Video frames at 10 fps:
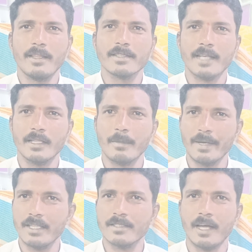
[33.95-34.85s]
ఇది
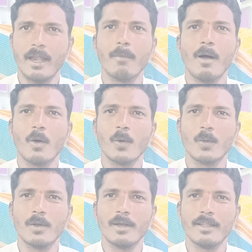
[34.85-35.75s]
సాధ్యమైతే చాలా
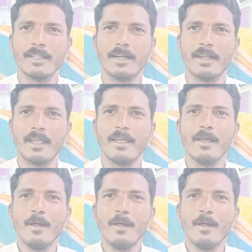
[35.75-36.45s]
బాగుంటుంది లేదంటే